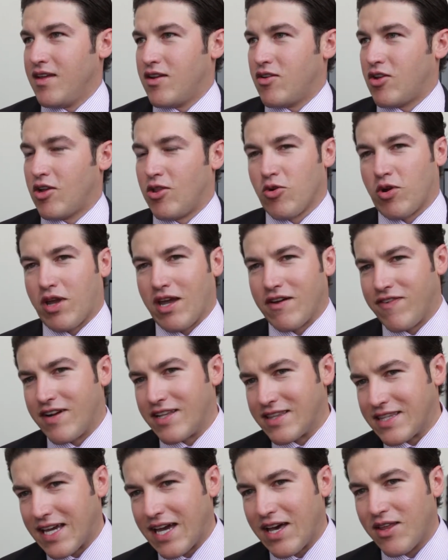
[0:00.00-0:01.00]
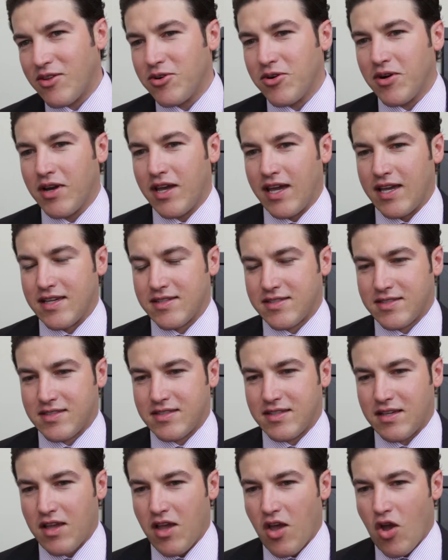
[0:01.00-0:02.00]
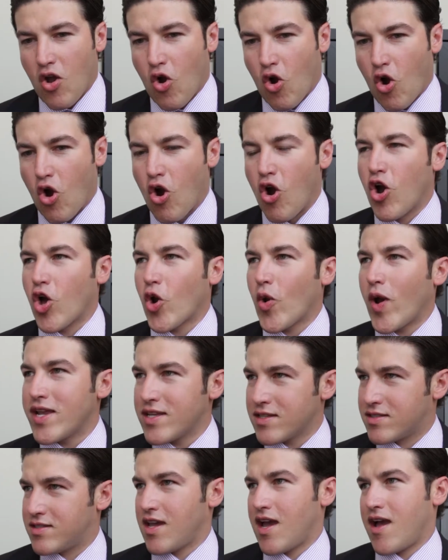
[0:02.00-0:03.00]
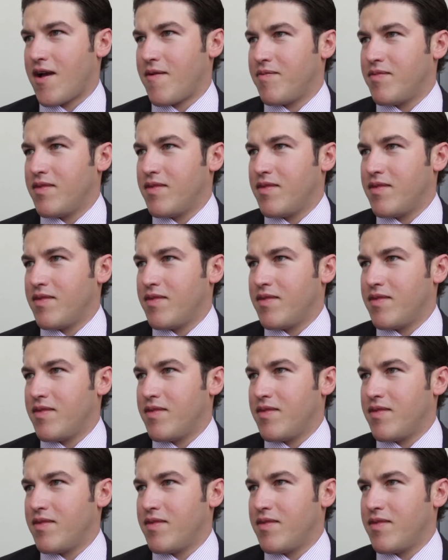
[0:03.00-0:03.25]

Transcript: Entonces lo que ha faltado es congruencia,